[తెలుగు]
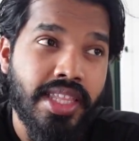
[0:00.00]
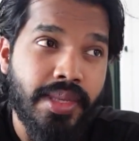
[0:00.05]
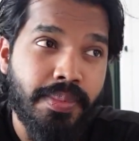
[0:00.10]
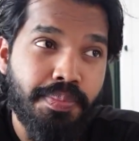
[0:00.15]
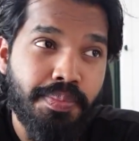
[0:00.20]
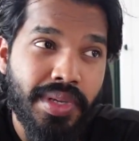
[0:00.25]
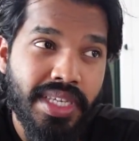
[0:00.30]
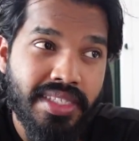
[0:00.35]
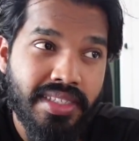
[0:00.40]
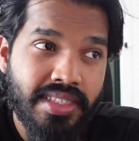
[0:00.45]
ది
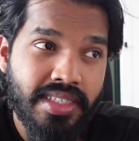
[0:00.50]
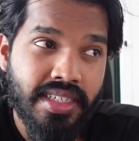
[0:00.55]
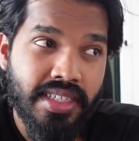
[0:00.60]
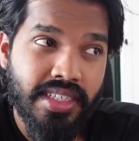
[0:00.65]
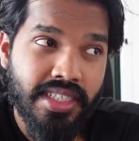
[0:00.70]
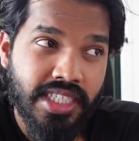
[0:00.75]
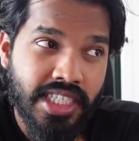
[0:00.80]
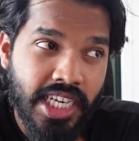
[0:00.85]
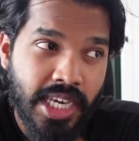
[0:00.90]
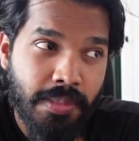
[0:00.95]
బెస్ట్
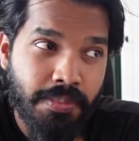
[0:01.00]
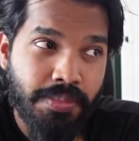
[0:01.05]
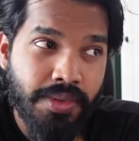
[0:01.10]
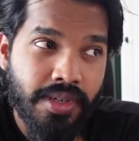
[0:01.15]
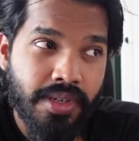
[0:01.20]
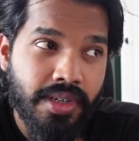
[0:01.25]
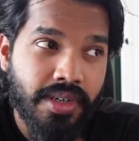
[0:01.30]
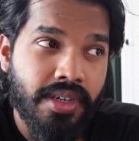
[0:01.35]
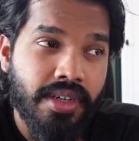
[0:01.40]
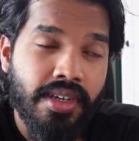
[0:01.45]
షేప్
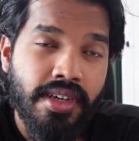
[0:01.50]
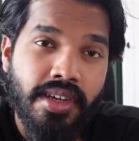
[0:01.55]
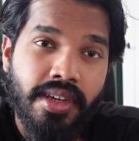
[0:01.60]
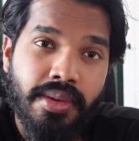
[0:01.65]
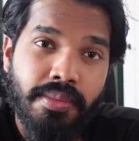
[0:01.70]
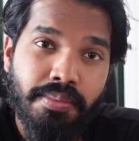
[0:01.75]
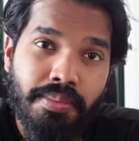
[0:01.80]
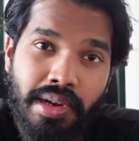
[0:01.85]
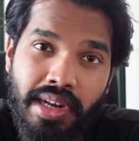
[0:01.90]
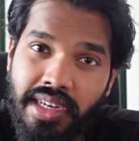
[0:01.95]

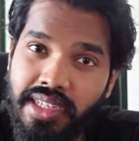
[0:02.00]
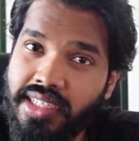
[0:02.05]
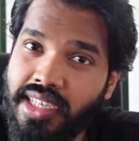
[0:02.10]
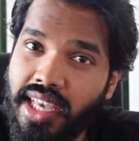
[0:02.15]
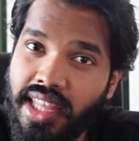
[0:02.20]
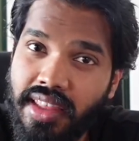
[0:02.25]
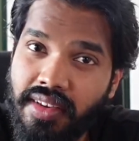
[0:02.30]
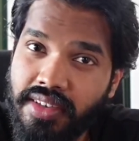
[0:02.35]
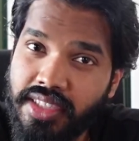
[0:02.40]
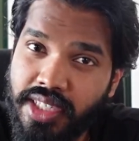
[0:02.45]
బిల్డ్
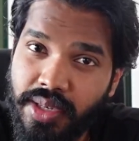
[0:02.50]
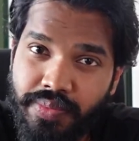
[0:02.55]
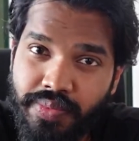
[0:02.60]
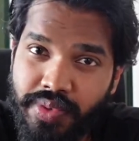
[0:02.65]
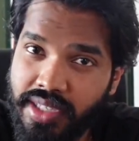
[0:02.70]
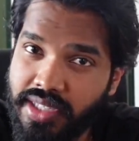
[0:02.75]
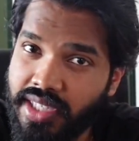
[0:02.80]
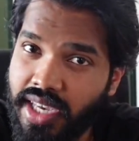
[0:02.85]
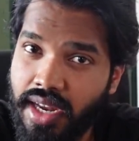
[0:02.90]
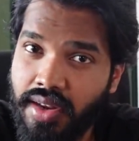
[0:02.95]
చేద్దాం అని చెప్పి
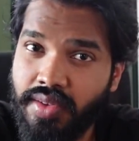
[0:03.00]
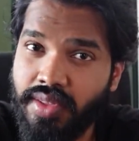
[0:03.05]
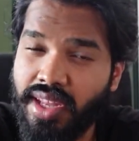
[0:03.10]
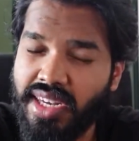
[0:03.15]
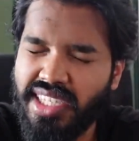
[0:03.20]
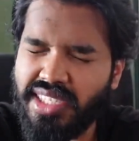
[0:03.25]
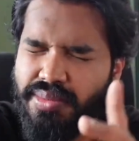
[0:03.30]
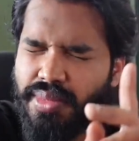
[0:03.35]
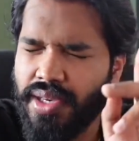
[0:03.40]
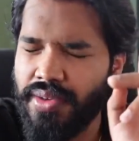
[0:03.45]
ఫిక్స్ అయ్యాను
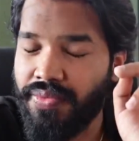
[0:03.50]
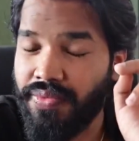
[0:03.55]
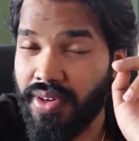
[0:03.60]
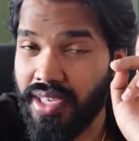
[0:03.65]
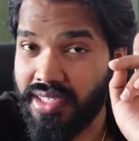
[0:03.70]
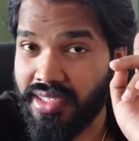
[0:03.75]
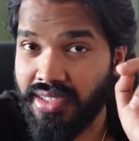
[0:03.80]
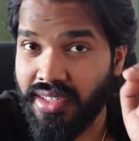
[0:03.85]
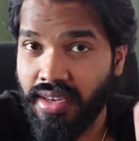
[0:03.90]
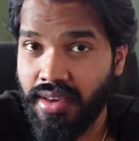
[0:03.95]
దట్ ఈస్ మై
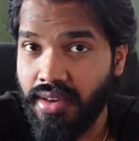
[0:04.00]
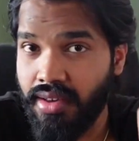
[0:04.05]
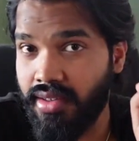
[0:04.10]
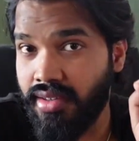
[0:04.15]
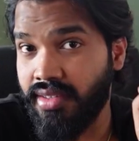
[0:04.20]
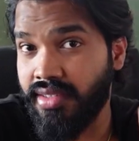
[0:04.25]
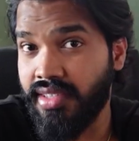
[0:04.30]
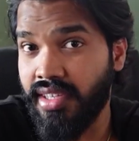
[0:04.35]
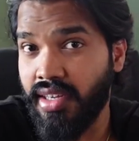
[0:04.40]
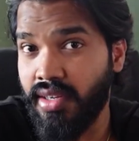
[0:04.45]
ఫస్ట్
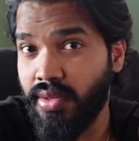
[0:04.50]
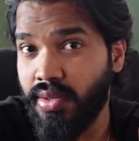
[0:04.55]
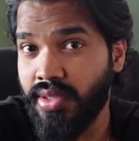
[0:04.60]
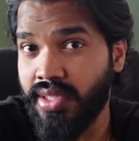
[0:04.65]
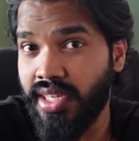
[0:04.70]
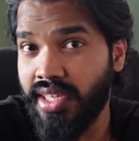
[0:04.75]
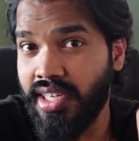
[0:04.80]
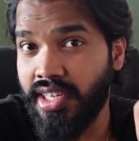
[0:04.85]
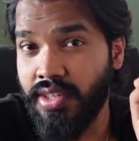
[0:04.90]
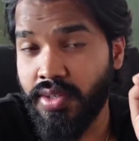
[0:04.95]

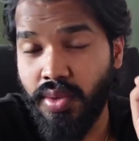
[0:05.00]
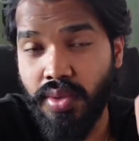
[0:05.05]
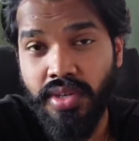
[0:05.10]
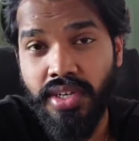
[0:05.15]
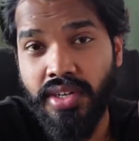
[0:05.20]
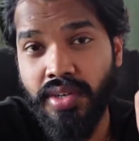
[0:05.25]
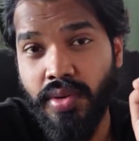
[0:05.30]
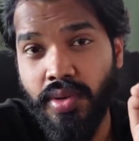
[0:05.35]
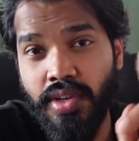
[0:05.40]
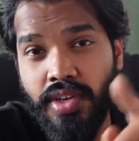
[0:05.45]
రెజల్యూషన్ ఇన్
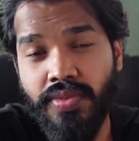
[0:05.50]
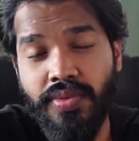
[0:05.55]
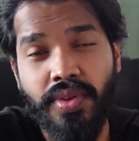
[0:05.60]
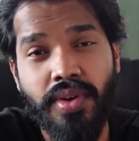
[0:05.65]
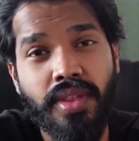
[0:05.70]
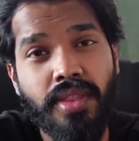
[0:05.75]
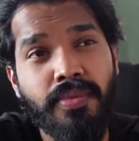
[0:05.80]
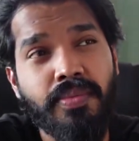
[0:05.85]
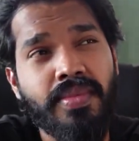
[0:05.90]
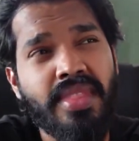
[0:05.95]
ట్వంటీ ట్వంటీ
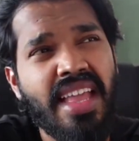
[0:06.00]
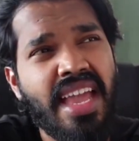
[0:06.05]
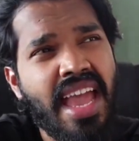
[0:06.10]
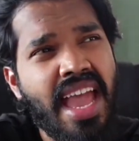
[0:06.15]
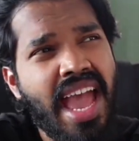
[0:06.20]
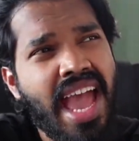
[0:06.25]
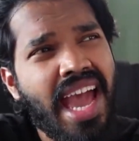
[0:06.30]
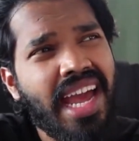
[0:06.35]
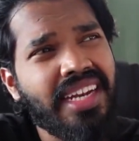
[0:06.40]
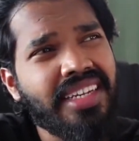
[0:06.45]
ఫోర్
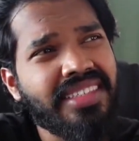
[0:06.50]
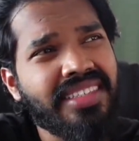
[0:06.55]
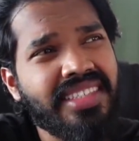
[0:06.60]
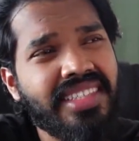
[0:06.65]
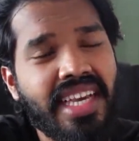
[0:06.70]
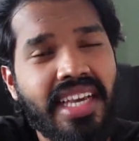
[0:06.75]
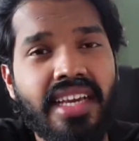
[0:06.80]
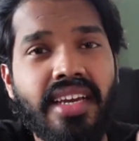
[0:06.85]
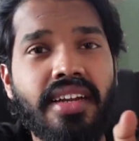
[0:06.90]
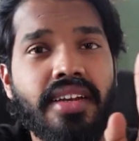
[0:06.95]
అండ్
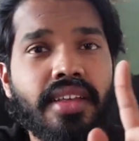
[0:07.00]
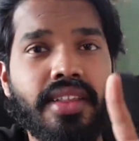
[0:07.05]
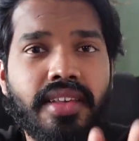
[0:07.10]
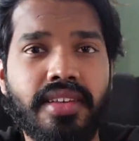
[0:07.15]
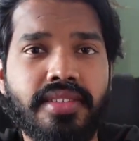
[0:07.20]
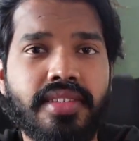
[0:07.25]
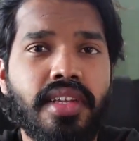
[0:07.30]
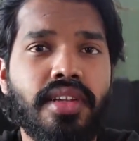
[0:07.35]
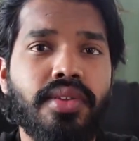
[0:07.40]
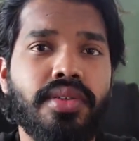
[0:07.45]
సెకండ్
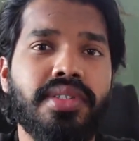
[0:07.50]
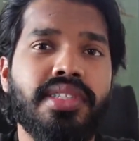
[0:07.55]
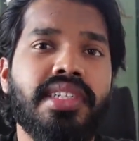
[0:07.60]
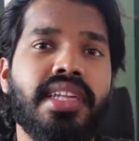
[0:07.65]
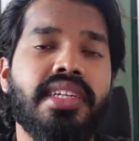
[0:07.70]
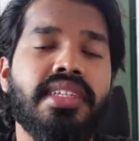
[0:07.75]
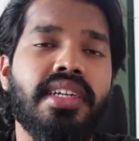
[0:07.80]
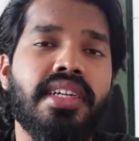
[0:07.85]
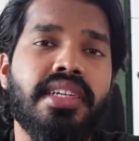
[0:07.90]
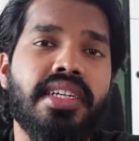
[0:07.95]

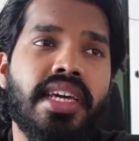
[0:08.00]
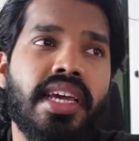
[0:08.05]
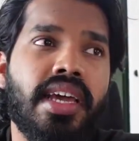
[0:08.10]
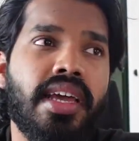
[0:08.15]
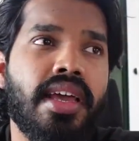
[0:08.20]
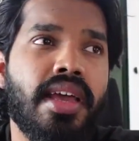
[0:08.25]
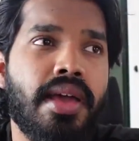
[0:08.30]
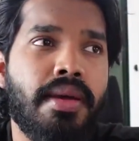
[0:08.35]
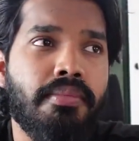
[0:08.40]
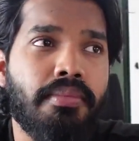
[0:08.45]
రెజల్యూషన్ ఏంటంటే
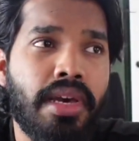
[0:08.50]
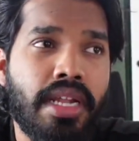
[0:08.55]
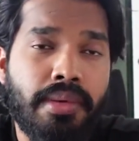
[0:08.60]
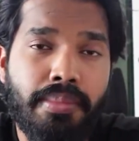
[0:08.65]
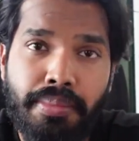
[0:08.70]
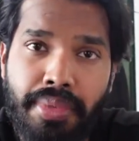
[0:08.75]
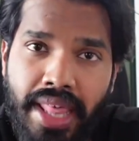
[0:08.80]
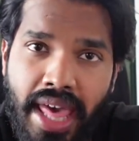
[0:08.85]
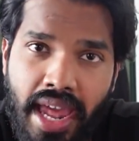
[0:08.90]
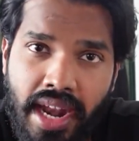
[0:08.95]
మన
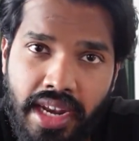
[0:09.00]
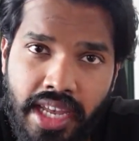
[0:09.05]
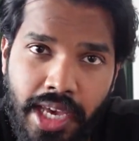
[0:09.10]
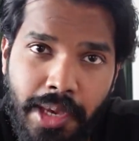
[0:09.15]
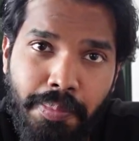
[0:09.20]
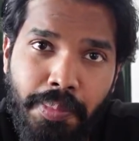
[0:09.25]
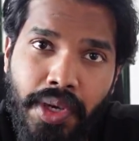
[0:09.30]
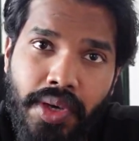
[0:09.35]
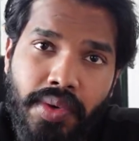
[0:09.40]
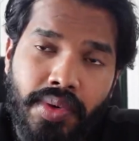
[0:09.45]
బ్రాండ్
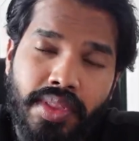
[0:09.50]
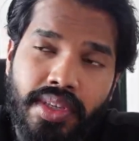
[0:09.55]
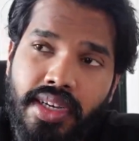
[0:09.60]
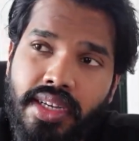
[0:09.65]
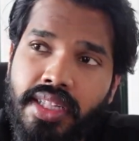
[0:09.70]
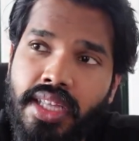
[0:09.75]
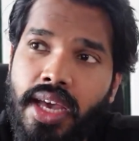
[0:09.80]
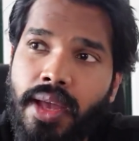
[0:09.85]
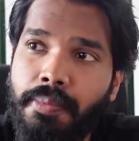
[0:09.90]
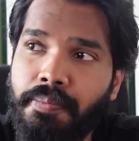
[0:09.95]
ఎపిక్ ఉంది
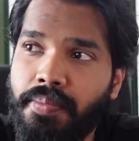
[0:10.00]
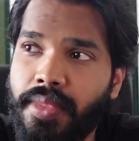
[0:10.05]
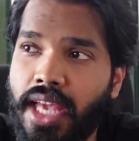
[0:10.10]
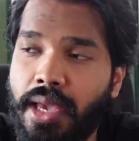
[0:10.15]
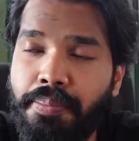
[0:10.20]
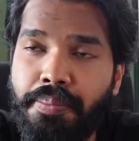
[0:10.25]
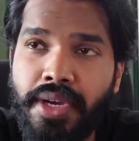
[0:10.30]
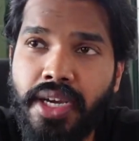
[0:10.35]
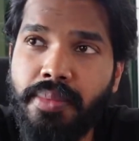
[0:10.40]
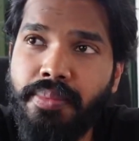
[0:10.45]
కదా
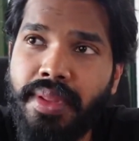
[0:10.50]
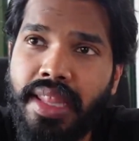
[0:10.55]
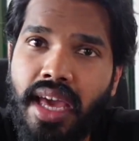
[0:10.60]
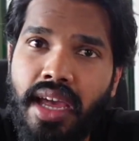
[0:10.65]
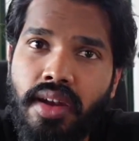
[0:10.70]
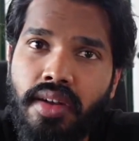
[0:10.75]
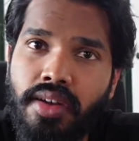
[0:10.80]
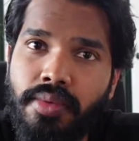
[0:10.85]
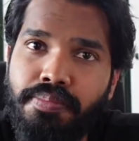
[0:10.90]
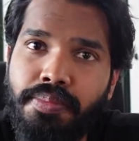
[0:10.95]
ఎపిక్
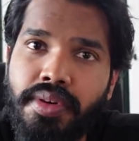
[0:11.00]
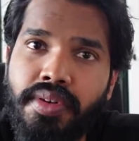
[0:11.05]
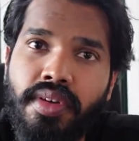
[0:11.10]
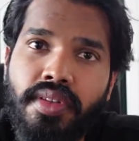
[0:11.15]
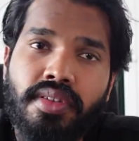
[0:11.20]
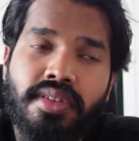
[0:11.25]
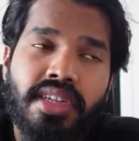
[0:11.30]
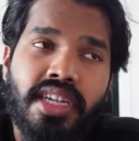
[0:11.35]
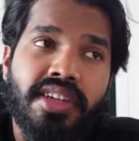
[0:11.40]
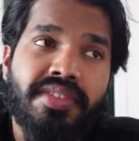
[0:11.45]
బ్రాండ్లో
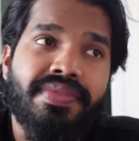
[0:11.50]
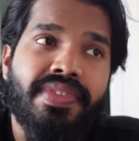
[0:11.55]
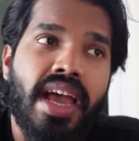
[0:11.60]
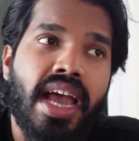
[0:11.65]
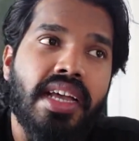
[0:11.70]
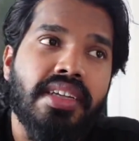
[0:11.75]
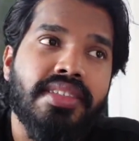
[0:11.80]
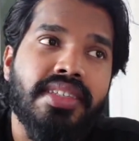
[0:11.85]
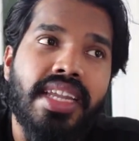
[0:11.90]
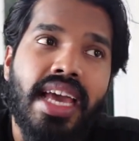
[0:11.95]
ఇప్పటివరకు నేను
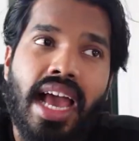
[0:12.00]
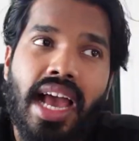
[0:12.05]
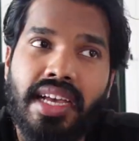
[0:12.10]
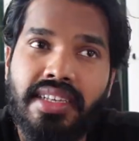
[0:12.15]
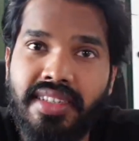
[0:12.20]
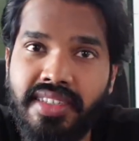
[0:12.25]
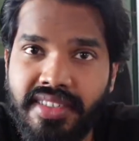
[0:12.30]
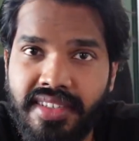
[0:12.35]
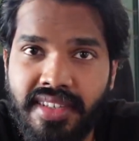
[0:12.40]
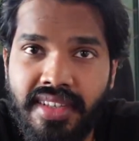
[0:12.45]
ఫ్యాషన్
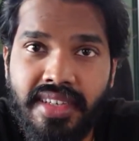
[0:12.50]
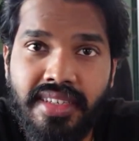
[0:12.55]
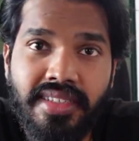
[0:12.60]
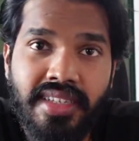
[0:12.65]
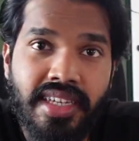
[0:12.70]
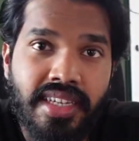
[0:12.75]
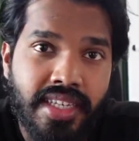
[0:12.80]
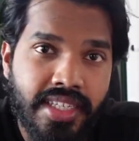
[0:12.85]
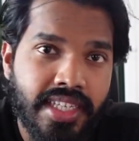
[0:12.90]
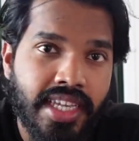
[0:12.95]

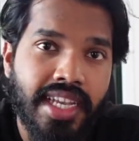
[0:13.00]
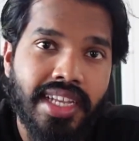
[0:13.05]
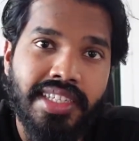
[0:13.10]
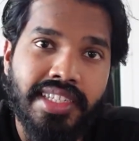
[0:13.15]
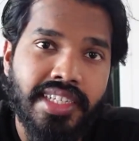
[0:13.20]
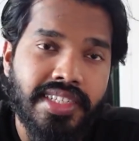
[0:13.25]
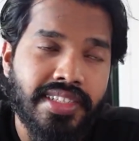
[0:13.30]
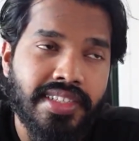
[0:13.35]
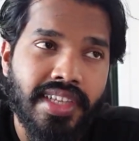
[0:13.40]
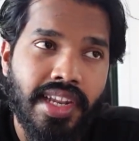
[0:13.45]
యాక్సెసరీస్ అన్ని సేల్
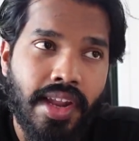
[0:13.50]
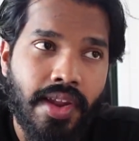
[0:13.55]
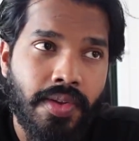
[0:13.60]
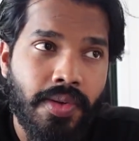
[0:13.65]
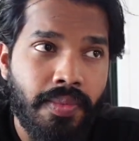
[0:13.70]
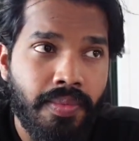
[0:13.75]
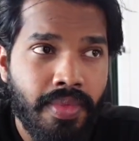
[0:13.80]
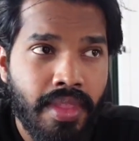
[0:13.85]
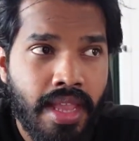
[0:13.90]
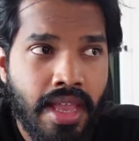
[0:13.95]
చేస్తున్నాను